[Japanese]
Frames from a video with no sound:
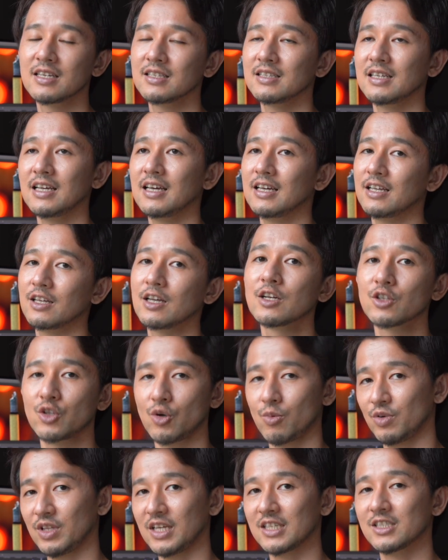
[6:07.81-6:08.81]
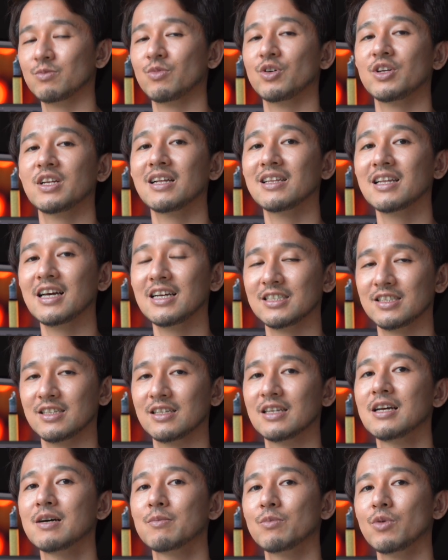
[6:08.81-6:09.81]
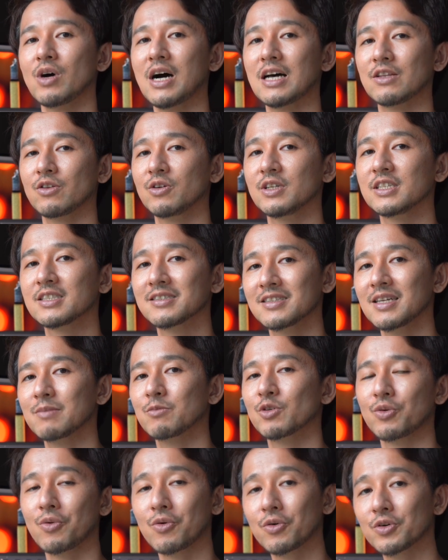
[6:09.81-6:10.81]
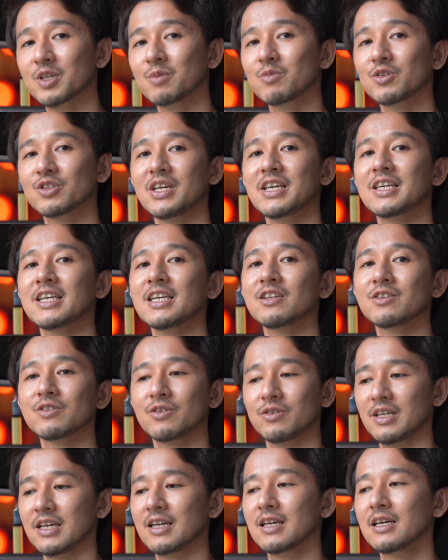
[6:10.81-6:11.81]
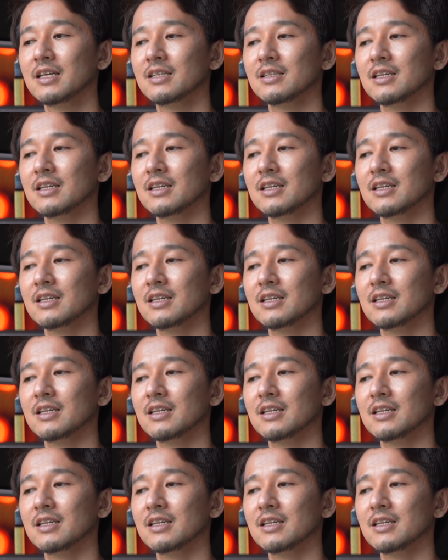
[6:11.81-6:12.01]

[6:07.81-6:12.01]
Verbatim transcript: で友達もいらないし、もうあのいつでもどこでもできるので、